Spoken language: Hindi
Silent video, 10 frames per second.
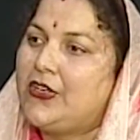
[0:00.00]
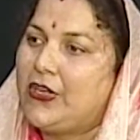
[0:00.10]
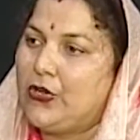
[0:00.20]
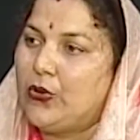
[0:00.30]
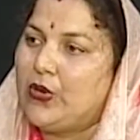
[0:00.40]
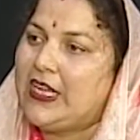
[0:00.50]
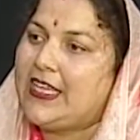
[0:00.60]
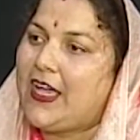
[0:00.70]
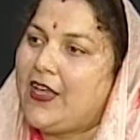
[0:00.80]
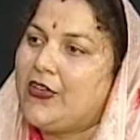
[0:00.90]
लोन
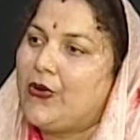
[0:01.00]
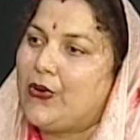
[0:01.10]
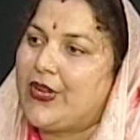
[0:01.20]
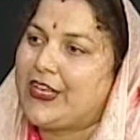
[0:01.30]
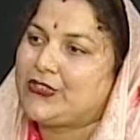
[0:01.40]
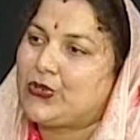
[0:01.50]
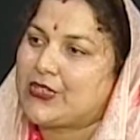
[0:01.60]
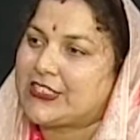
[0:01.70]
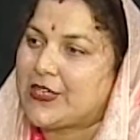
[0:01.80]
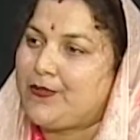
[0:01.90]
लिया और एक
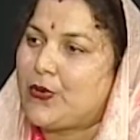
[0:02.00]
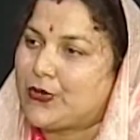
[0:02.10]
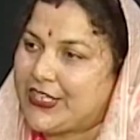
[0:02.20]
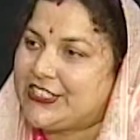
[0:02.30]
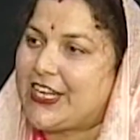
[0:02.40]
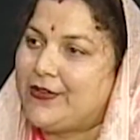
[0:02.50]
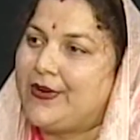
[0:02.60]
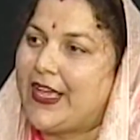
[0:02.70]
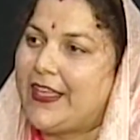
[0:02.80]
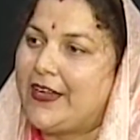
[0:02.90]
छोटा सा पोट्री शेड
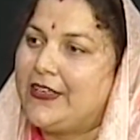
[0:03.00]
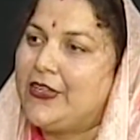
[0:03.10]
बनाया